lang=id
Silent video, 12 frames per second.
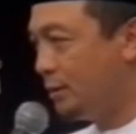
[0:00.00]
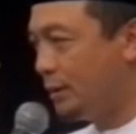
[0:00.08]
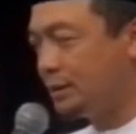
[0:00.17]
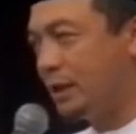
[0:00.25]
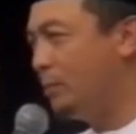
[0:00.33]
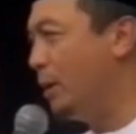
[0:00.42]

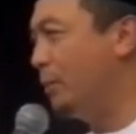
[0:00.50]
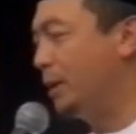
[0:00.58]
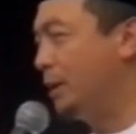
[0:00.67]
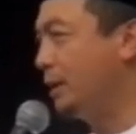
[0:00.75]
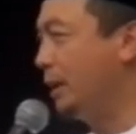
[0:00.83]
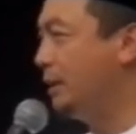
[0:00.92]
Sama
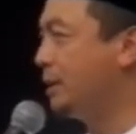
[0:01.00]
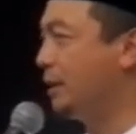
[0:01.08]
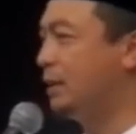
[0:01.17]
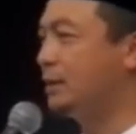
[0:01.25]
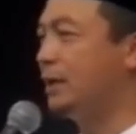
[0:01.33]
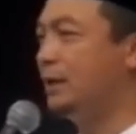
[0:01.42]
barangkali
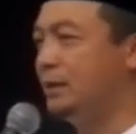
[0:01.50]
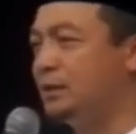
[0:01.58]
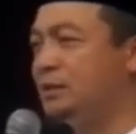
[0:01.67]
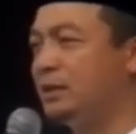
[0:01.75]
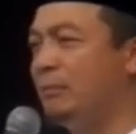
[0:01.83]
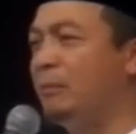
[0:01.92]
kayak rakyat
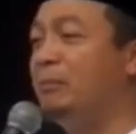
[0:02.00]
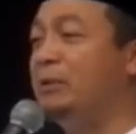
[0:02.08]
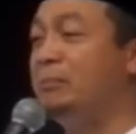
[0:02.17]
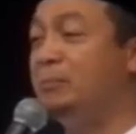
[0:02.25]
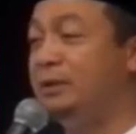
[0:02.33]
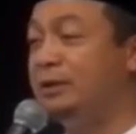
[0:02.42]
sama
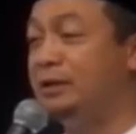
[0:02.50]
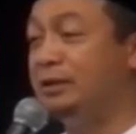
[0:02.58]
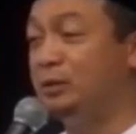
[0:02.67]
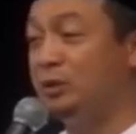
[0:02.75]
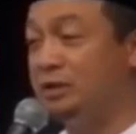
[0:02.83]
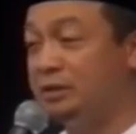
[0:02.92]
pemimpinnya di
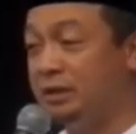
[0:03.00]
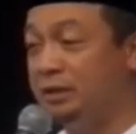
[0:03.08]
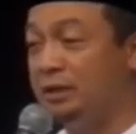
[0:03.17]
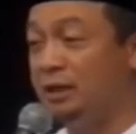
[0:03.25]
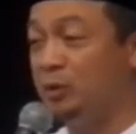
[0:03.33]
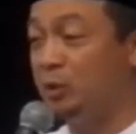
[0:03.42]
Indonesia ini
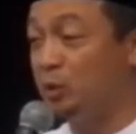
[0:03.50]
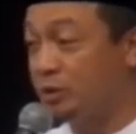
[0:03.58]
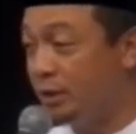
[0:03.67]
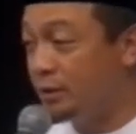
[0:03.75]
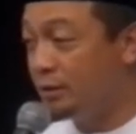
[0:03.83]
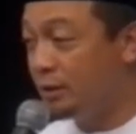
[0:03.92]
kalau
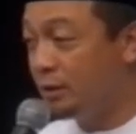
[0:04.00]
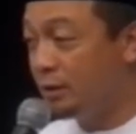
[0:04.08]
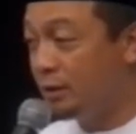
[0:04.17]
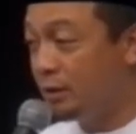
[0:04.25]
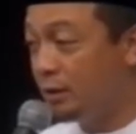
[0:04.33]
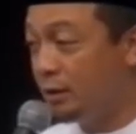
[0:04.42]
urusan
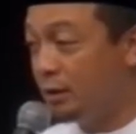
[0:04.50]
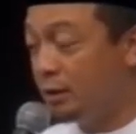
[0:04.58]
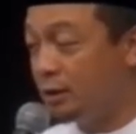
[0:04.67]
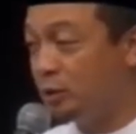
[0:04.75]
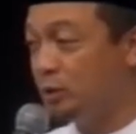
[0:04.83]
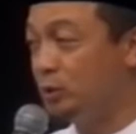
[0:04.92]

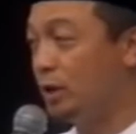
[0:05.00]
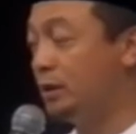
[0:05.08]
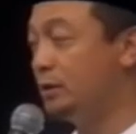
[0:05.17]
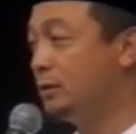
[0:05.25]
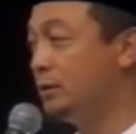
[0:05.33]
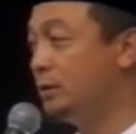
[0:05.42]

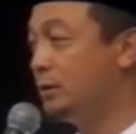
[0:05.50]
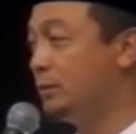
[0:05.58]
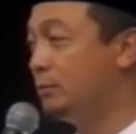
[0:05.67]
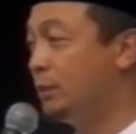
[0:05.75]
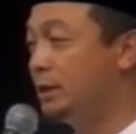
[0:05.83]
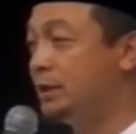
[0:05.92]
kejujuran.
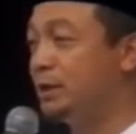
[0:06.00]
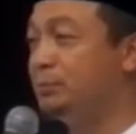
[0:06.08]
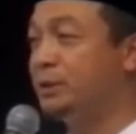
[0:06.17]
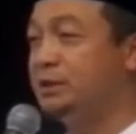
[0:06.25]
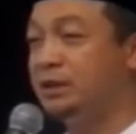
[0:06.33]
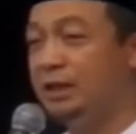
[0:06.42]
Banyak yang
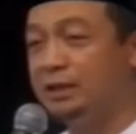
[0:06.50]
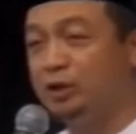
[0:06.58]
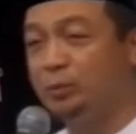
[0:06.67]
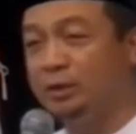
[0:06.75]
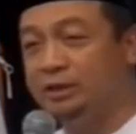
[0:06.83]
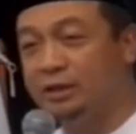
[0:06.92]
percaya atau
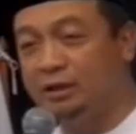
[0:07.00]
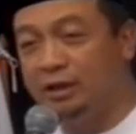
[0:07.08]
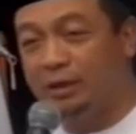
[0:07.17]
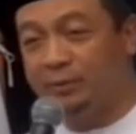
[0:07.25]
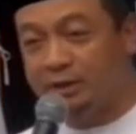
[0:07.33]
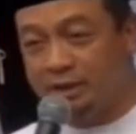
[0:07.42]
banyak yang
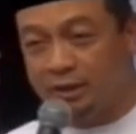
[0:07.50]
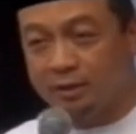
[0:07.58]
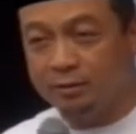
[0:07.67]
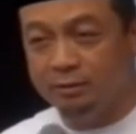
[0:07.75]
nggak percaya?